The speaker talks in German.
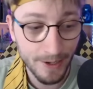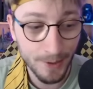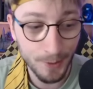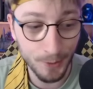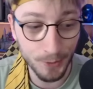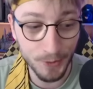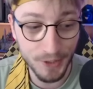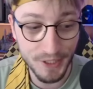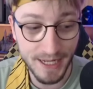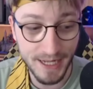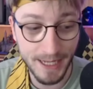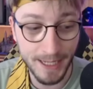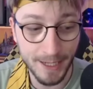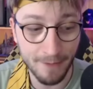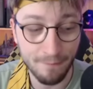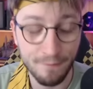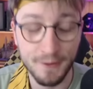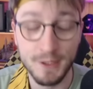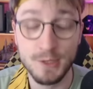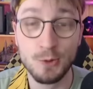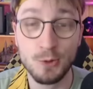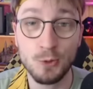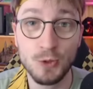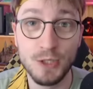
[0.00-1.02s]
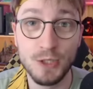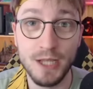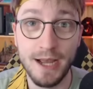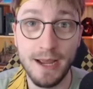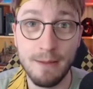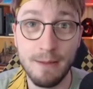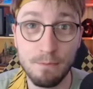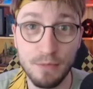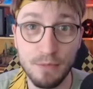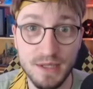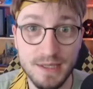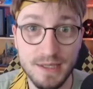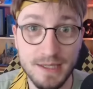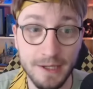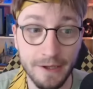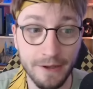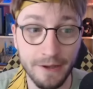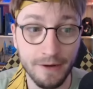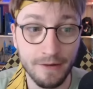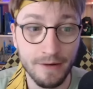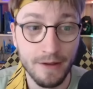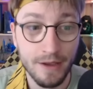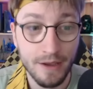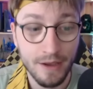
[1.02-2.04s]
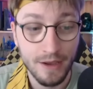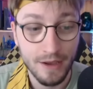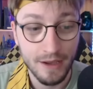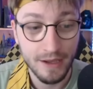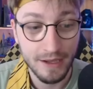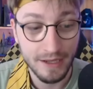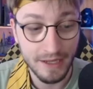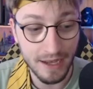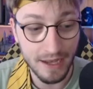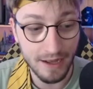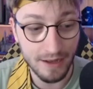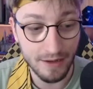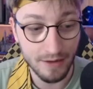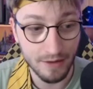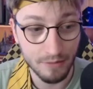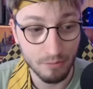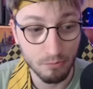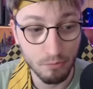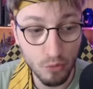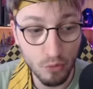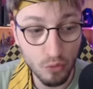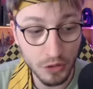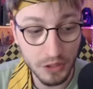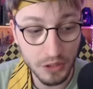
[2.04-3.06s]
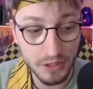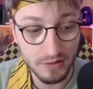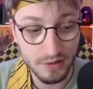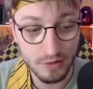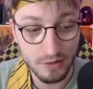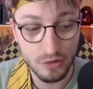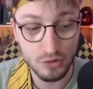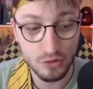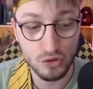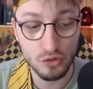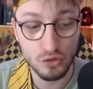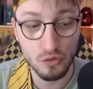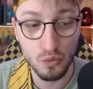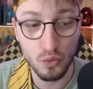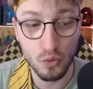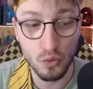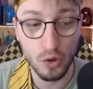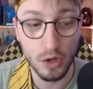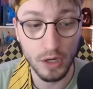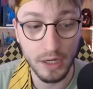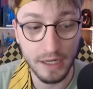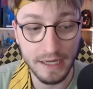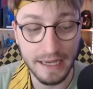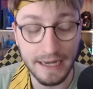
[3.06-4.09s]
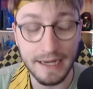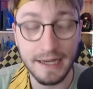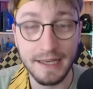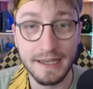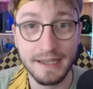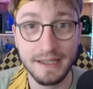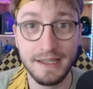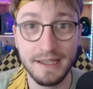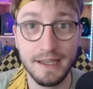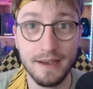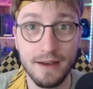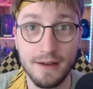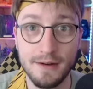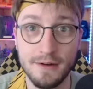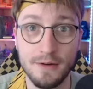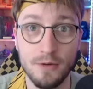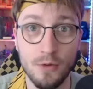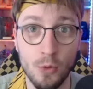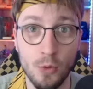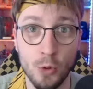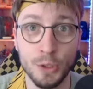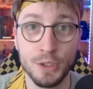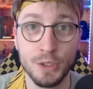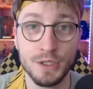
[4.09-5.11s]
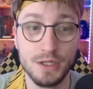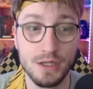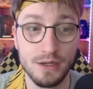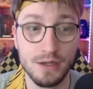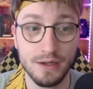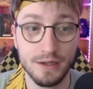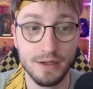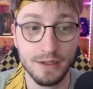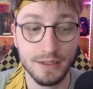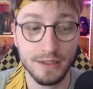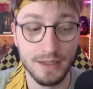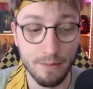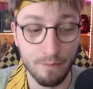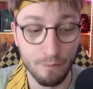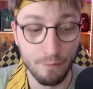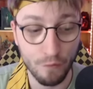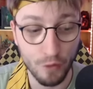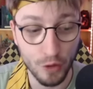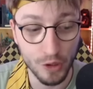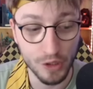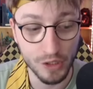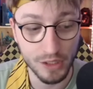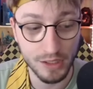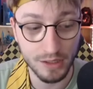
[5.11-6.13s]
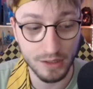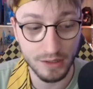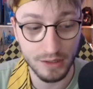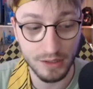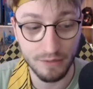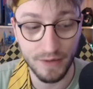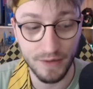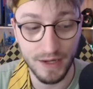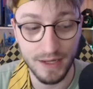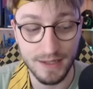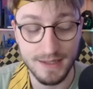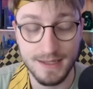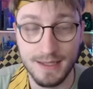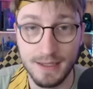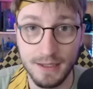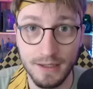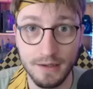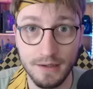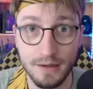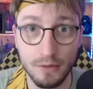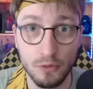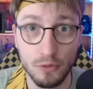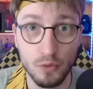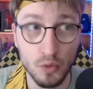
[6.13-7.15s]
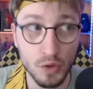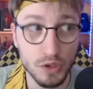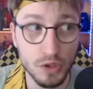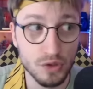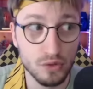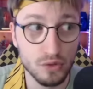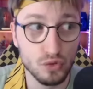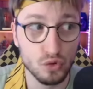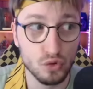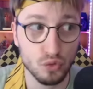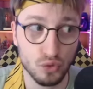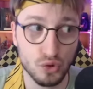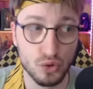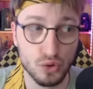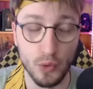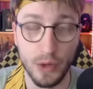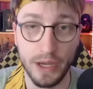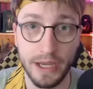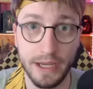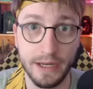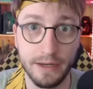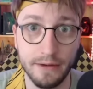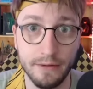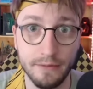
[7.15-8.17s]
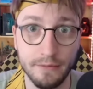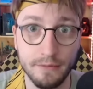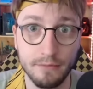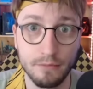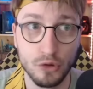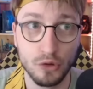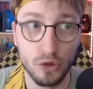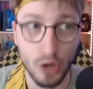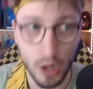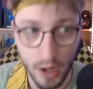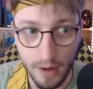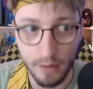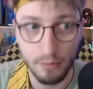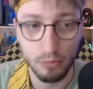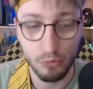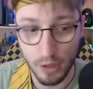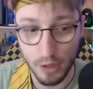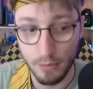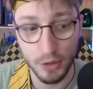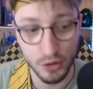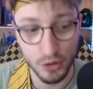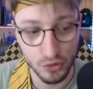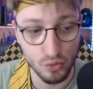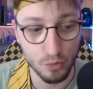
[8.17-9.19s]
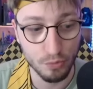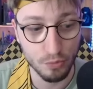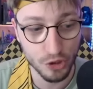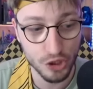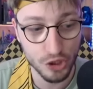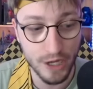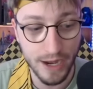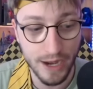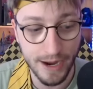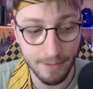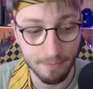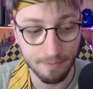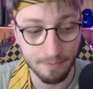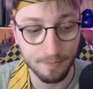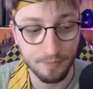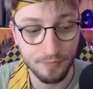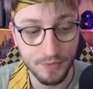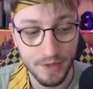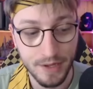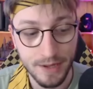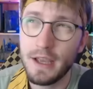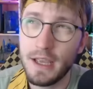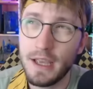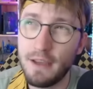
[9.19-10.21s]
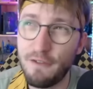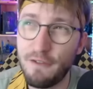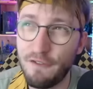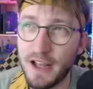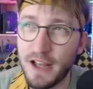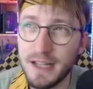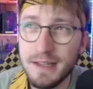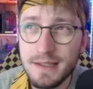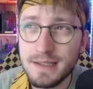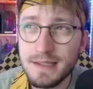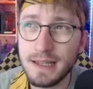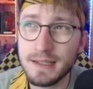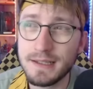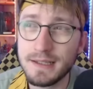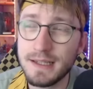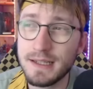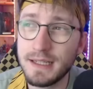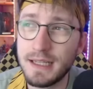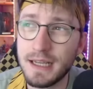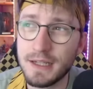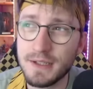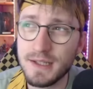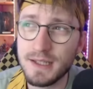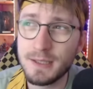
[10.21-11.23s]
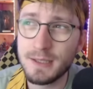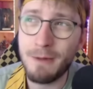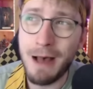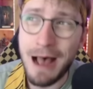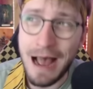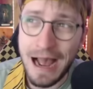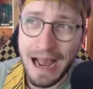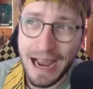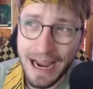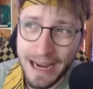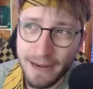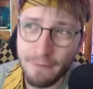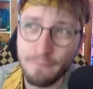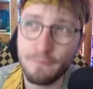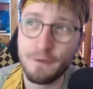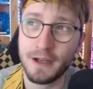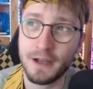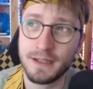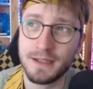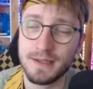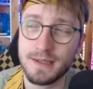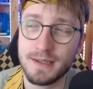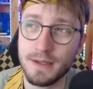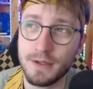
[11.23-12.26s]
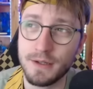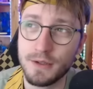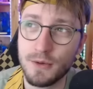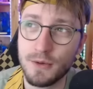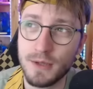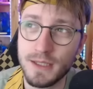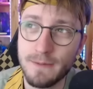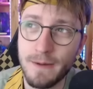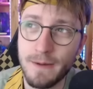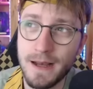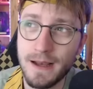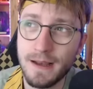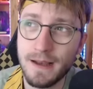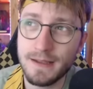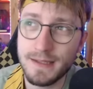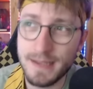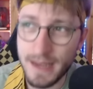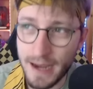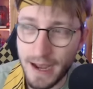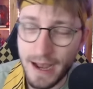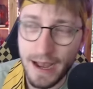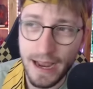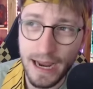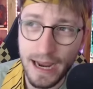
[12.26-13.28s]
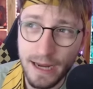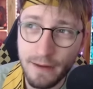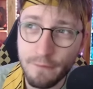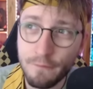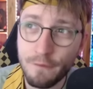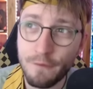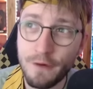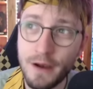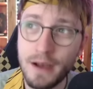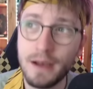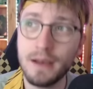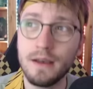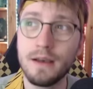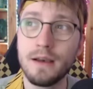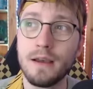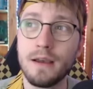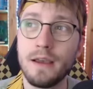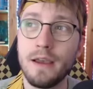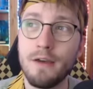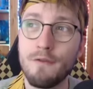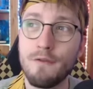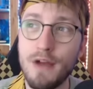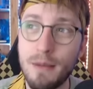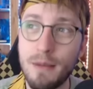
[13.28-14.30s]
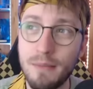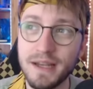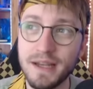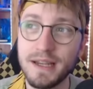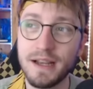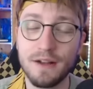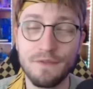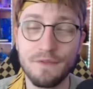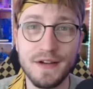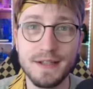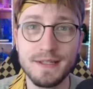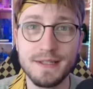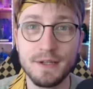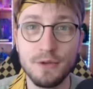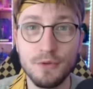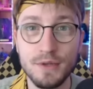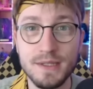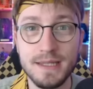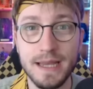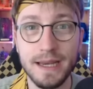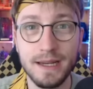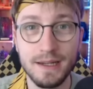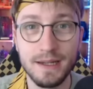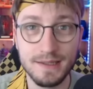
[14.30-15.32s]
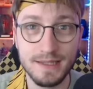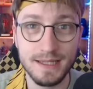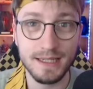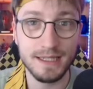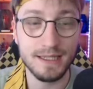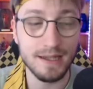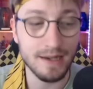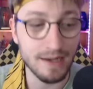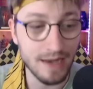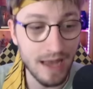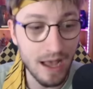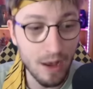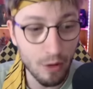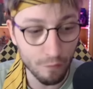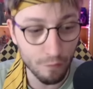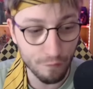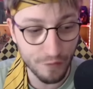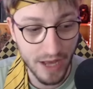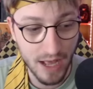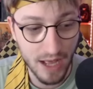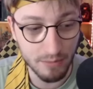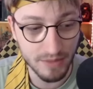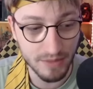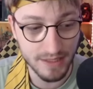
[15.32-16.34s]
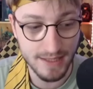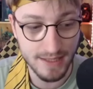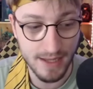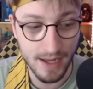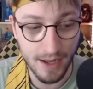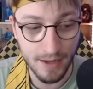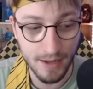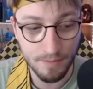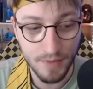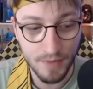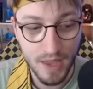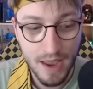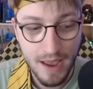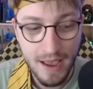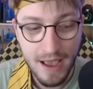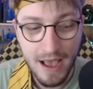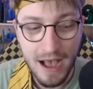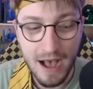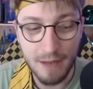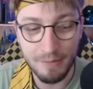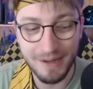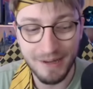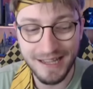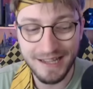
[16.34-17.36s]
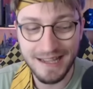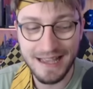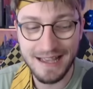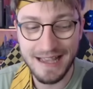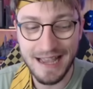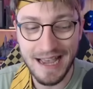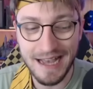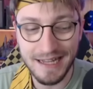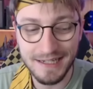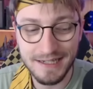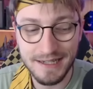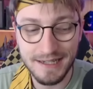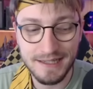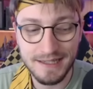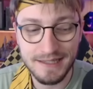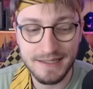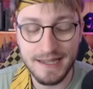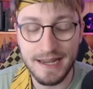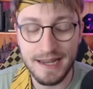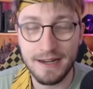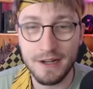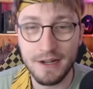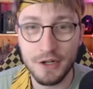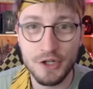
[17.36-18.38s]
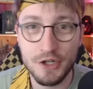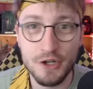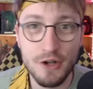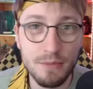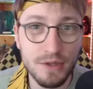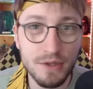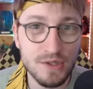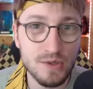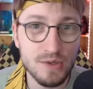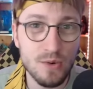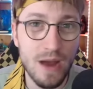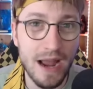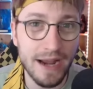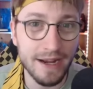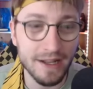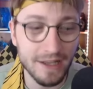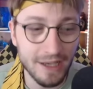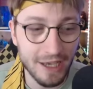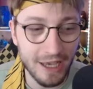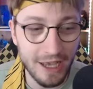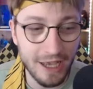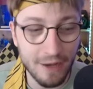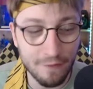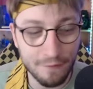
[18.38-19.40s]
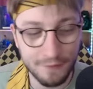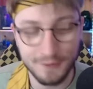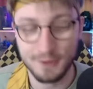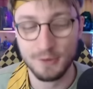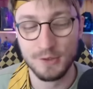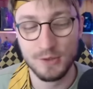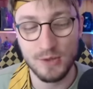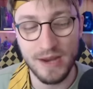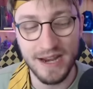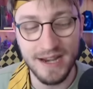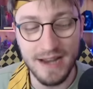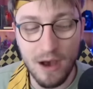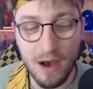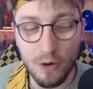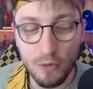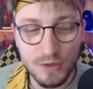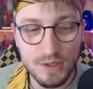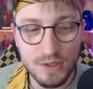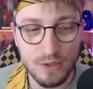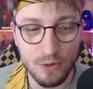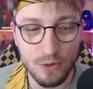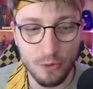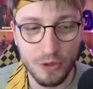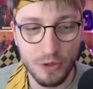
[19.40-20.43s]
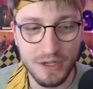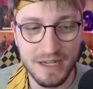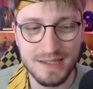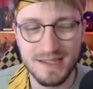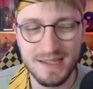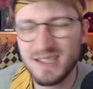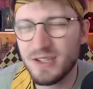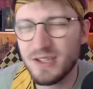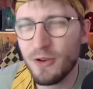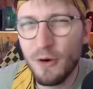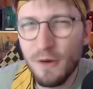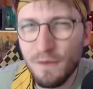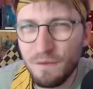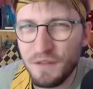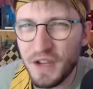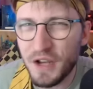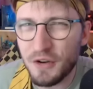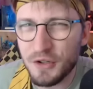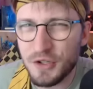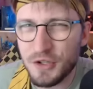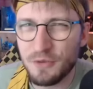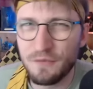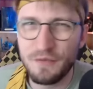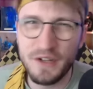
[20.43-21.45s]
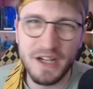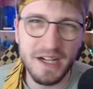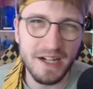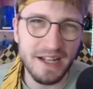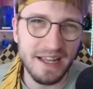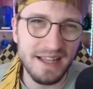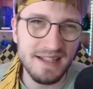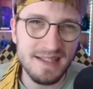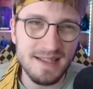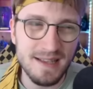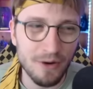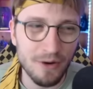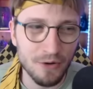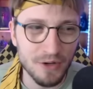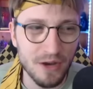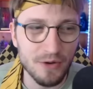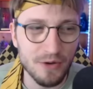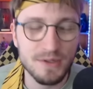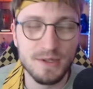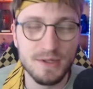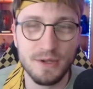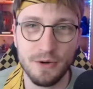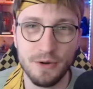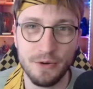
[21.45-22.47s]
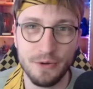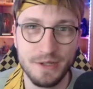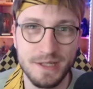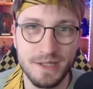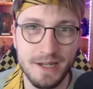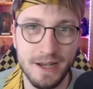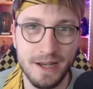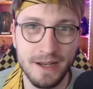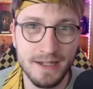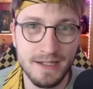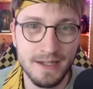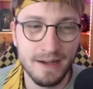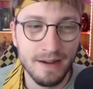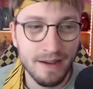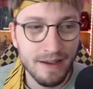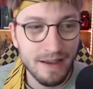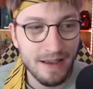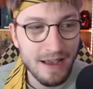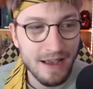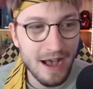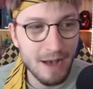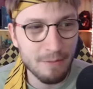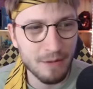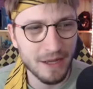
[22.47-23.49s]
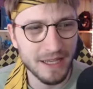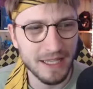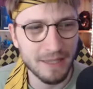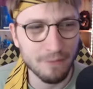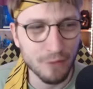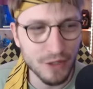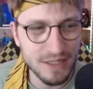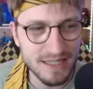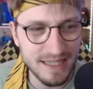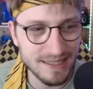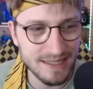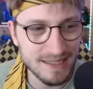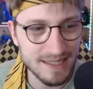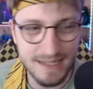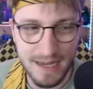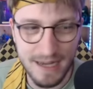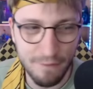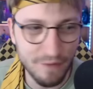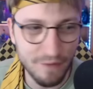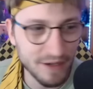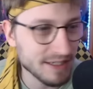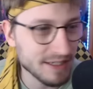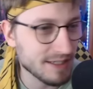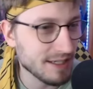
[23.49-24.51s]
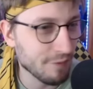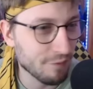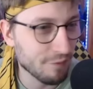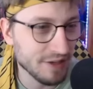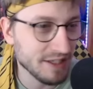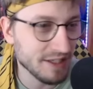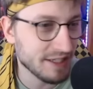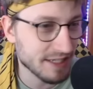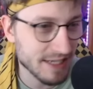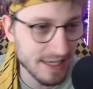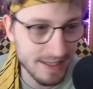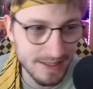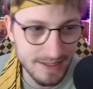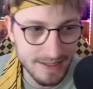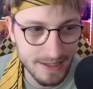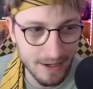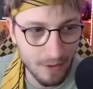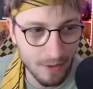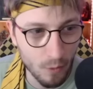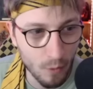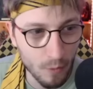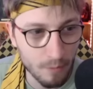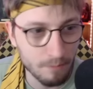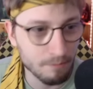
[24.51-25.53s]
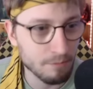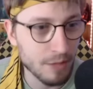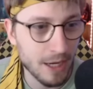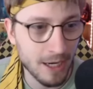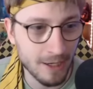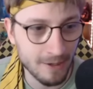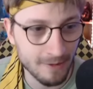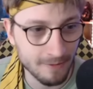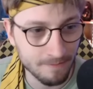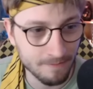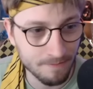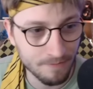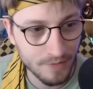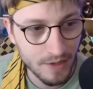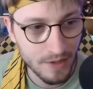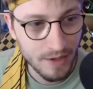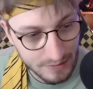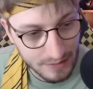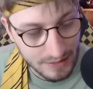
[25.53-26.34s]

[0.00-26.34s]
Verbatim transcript: Und er versucht da ein bisschen, ja, Mut zu generieren und äh, dem Volk quasi äh, gut zuzureden. Ja, kann man so beschreiben. Ich fand es an sich, also es war einfach das Intro. Es war sehr einfach, weil man ja quasi nur sein Gesicht in Nahaufnahme sah. Aber er hatte in seiner Stimme so eine Kraft und so einen Ausdruck, dass es irgendwie auch schon wieder Gänsehaut ausgelöst hat. Aber ich würde es jetzt definitiv nicht ganz nach oben packen.